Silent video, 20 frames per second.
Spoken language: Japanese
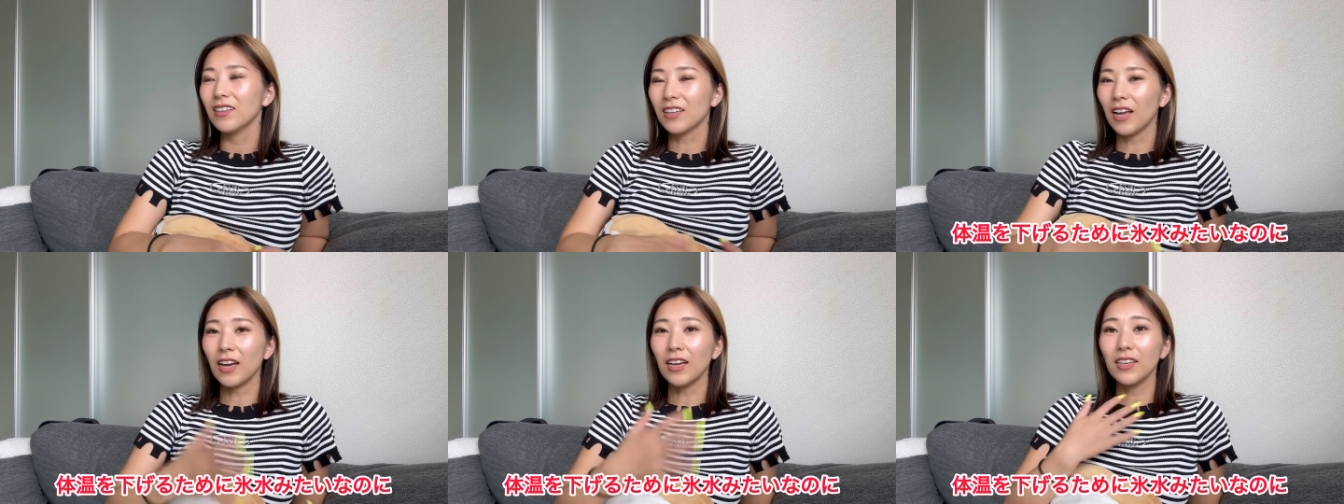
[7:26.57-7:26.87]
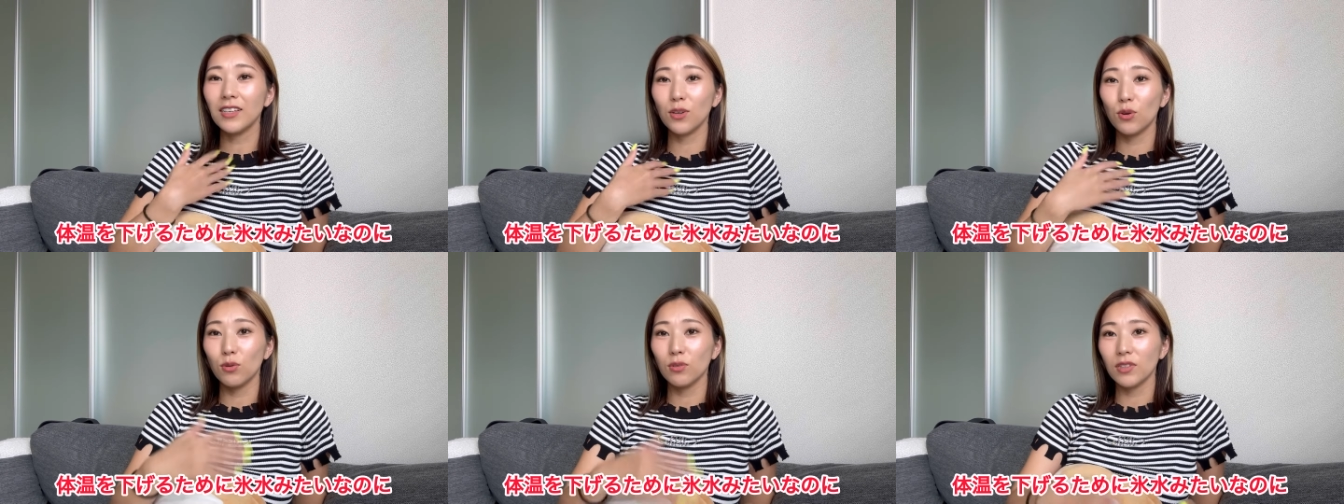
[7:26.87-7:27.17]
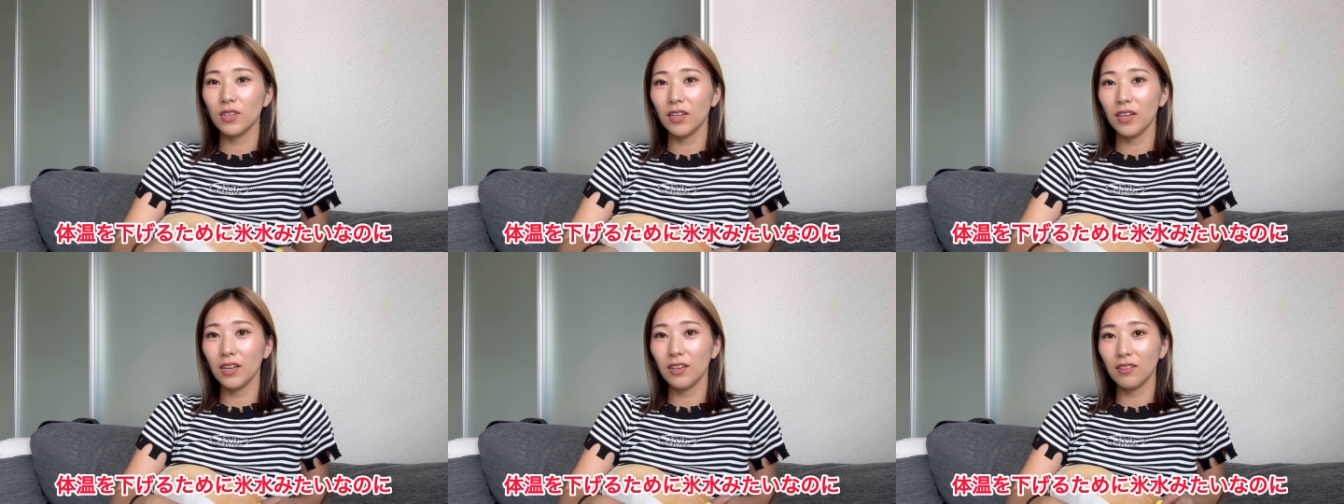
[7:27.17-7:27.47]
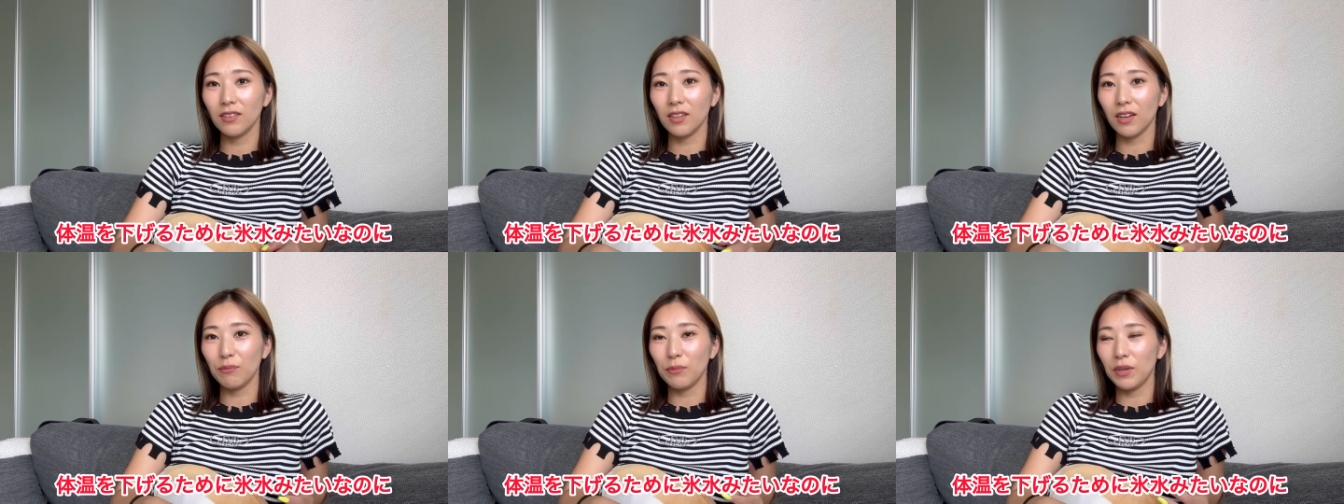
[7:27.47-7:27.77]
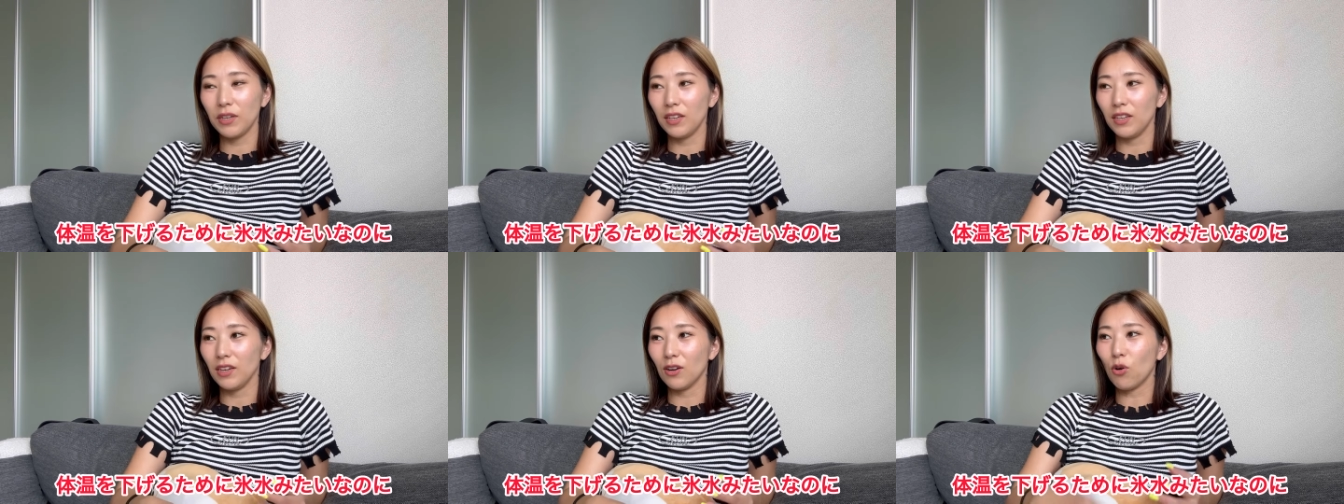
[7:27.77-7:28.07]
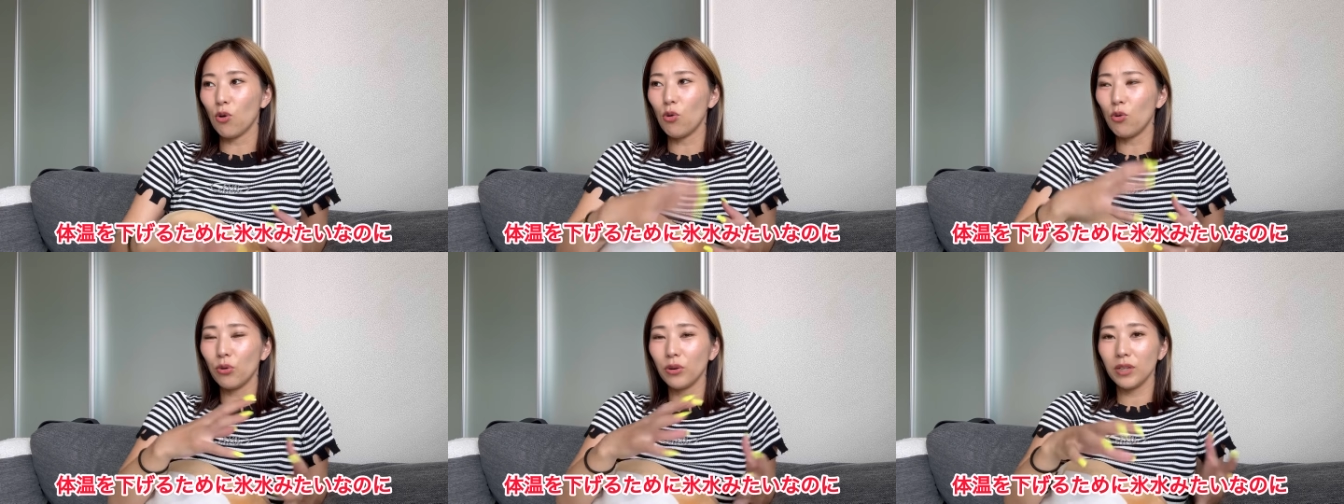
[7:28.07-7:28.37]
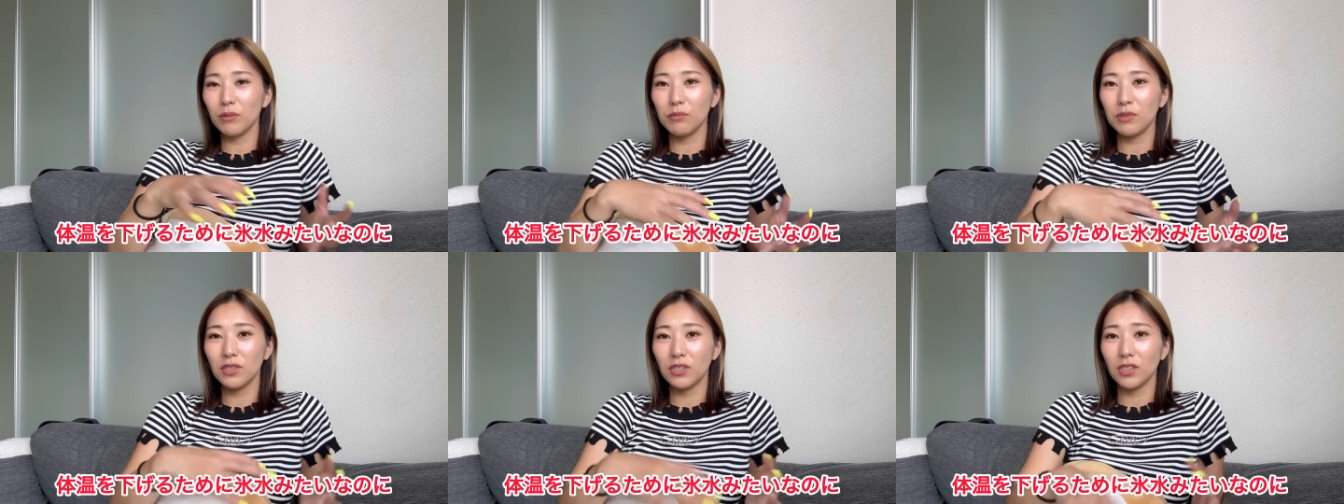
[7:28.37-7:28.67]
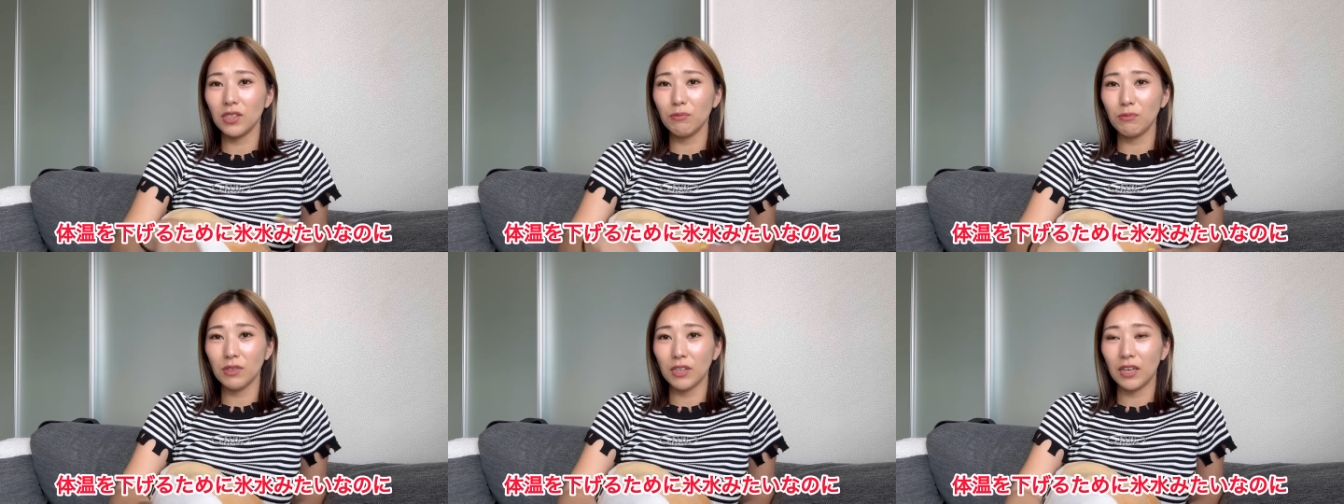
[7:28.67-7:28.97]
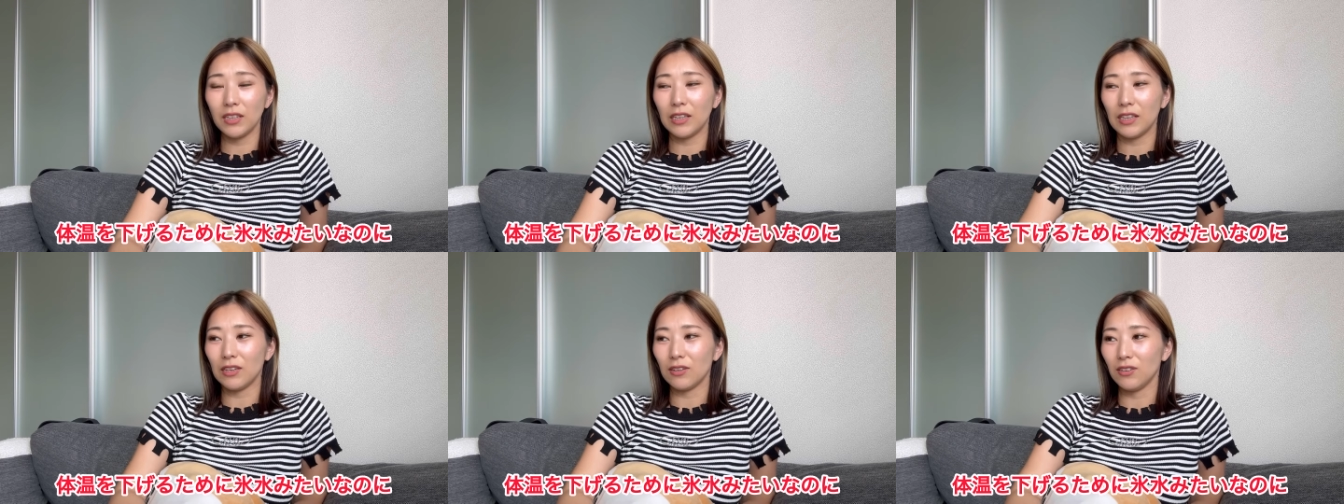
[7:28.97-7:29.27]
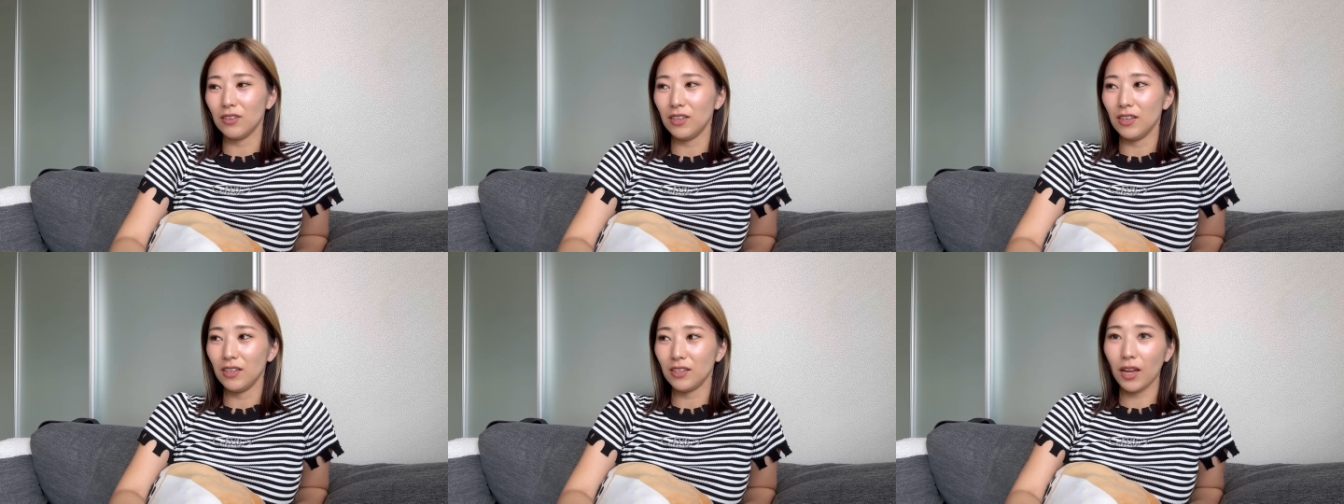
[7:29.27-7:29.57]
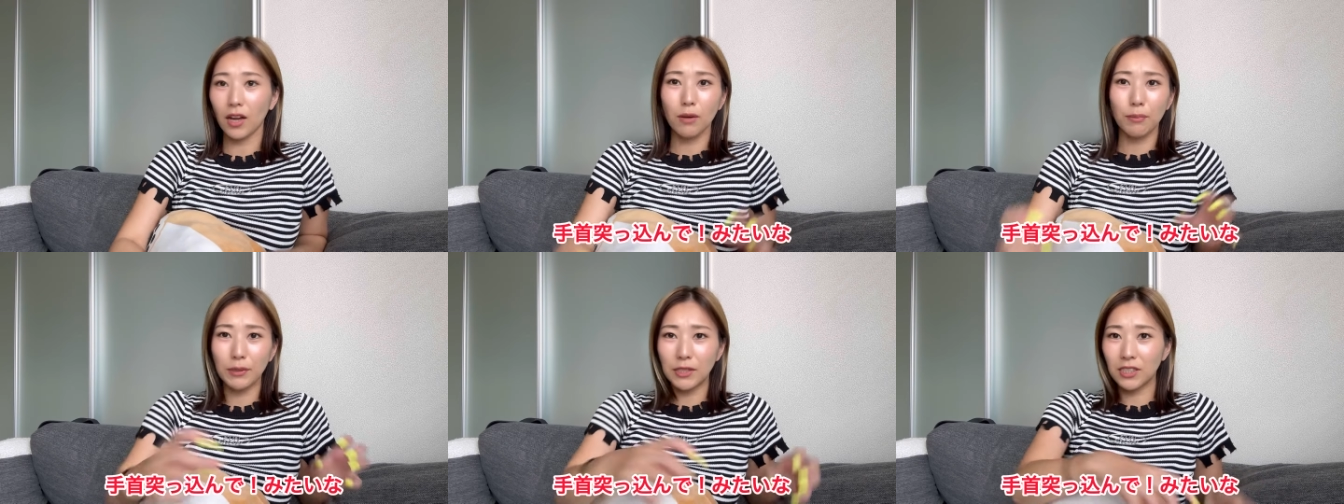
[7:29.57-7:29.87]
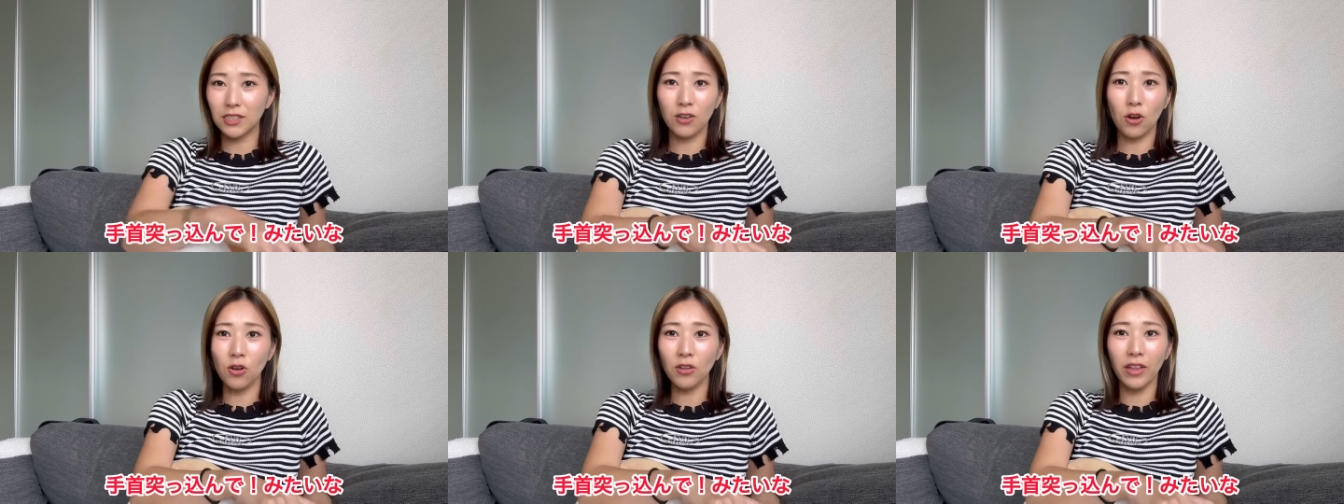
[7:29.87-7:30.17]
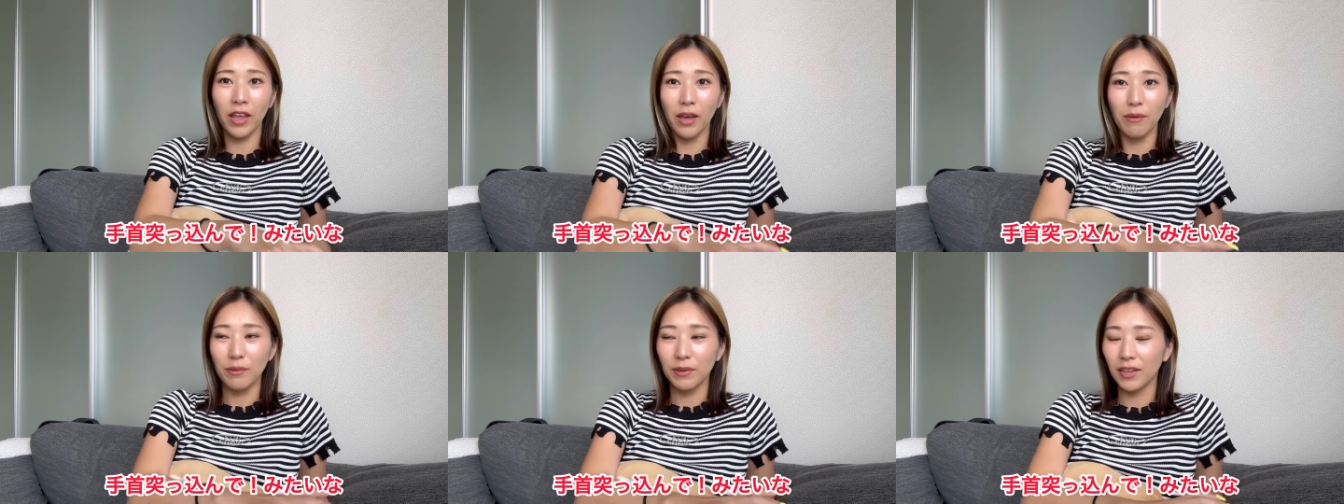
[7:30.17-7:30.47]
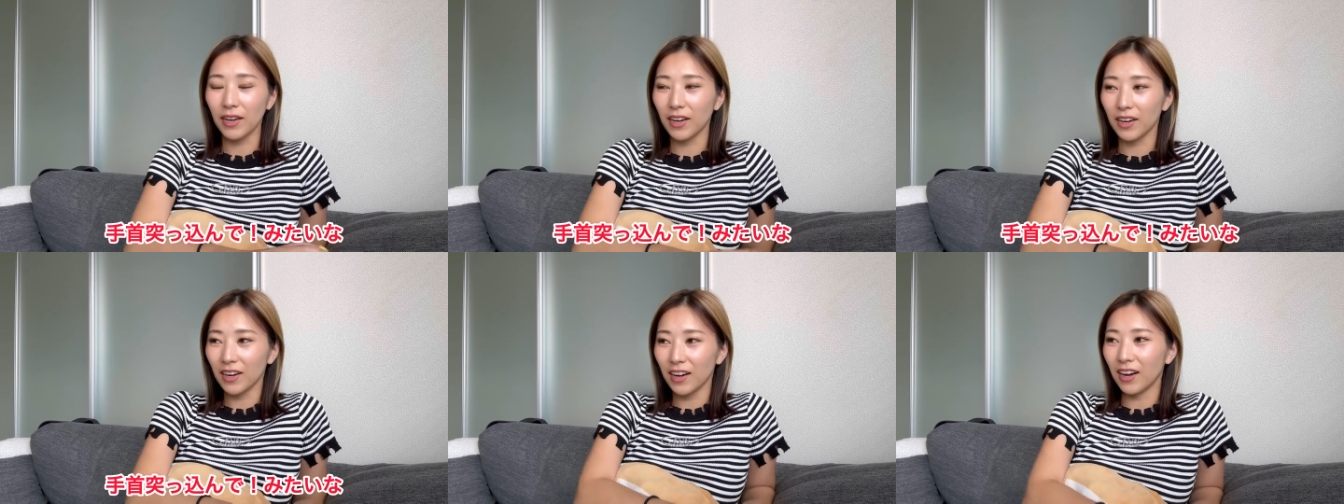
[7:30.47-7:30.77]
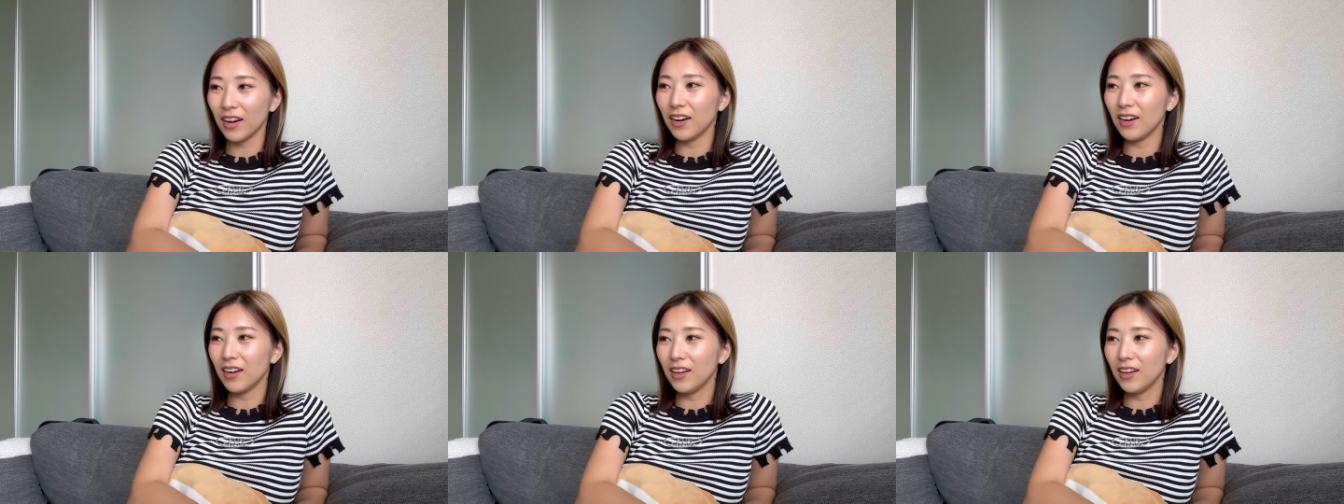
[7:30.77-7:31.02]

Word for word: 体温を下げるために氷水みたいなのに手首突っ込んでみたいなや